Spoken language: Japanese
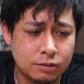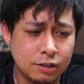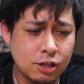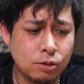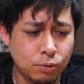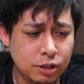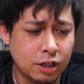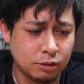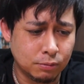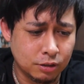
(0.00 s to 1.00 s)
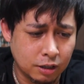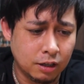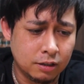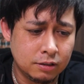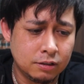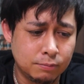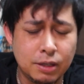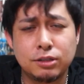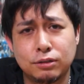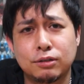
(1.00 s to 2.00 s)
結構いいなと思ったから。
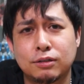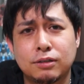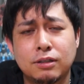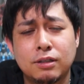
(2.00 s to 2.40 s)
まず、